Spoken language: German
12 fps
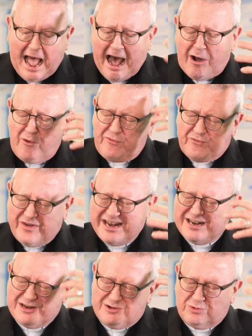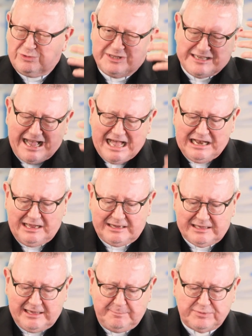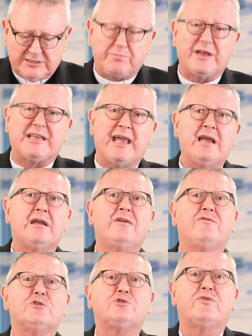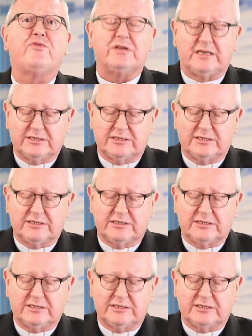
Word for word: Aufwenden unser aller Grips, bedenken, wozu von